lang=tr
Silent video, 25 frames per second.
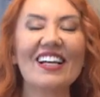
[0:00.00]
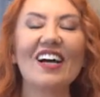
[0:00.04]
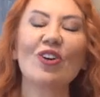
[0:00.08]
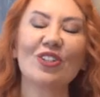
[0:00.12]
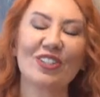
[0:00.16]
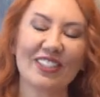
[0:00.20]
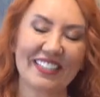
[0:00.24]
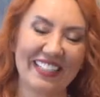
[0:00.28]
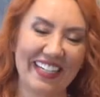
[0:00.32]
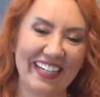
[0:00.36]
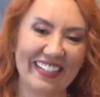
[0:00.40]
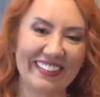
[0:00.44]

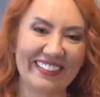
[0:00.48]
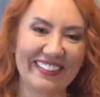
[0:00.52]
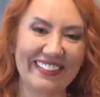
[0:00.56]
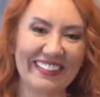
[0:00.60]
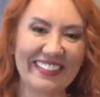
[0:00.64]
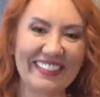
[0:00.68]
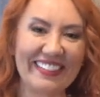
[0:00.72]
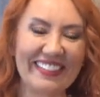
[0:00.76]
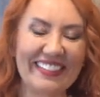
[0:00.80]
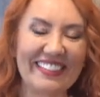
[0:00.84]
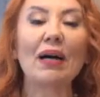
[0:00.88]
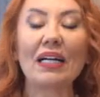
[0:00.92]
Hoş
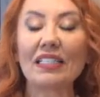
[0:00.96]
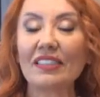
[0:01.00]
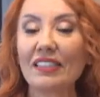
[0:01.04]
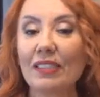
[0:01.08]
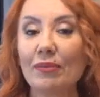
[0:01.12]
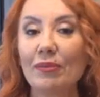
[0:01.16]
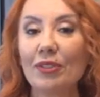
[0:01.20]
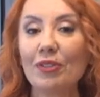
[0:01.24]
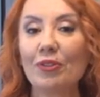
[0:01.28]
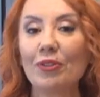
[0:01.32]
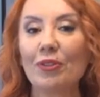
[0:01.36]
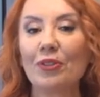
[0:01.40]
geldiniz.
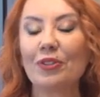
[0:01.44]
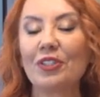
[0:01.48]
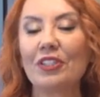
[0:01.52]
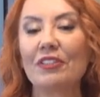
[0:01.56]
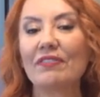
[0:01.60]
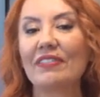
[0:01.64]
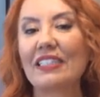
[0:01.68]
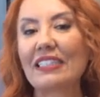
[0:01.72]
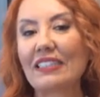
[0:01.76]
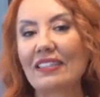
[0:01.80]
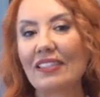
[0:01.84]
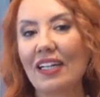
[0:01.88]
Başlamadan
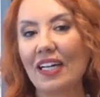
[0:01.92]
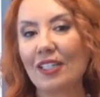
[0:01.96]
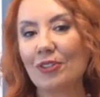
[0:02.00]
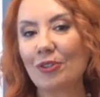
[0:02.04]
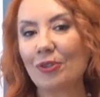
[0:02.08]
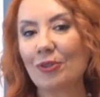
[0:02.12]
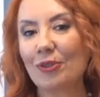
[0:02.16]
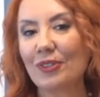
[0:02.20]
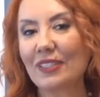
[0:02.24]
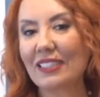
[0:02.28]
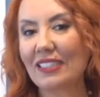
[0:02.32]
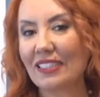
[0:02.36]
önce Vedik
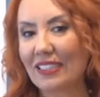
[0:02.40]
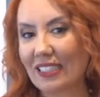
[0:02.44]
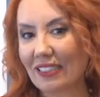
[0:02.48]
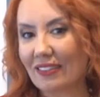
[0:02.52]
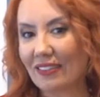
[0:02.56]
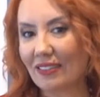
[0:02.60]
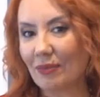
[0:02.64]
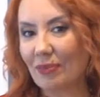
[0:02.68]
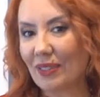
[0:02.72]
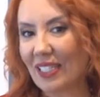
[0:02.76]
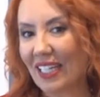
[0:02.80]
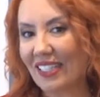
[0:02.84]
astrolojisi
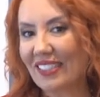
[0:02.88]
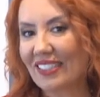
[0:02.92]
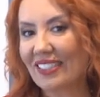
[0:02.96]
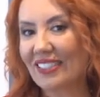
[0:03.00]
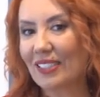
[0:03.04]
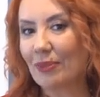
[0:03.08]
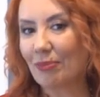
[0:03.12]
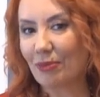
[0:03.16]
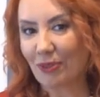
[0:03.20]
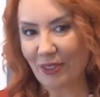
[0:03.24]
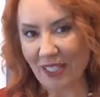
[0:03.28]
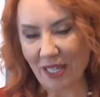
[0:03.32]
nedir? Biraz
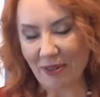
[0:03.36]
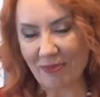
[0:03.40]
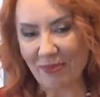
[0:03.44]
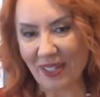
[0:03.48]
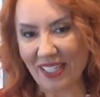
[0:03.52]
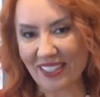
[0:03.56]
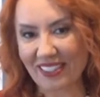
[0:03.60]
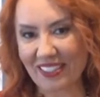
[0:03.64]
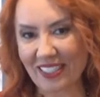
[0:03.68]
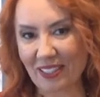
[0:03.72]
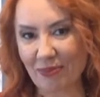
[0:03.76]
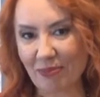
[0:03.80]
size bundan
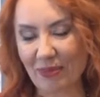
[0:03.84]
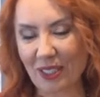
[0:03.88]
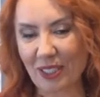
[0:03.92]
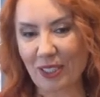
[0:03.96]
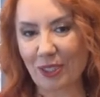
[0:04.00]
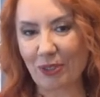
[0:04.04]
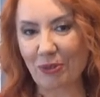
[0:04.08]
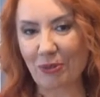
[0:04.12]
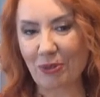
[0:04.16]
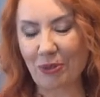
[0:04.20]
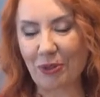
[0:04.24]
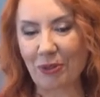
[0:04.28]
bahsetmek
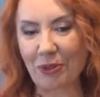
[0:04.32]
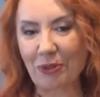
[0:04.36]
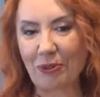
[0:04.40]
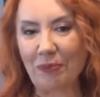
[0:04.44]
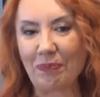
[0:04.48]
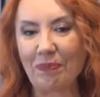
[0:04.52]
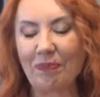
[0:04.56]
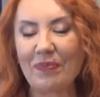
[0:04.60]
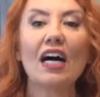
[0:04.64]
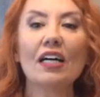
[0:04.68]
istiyorum.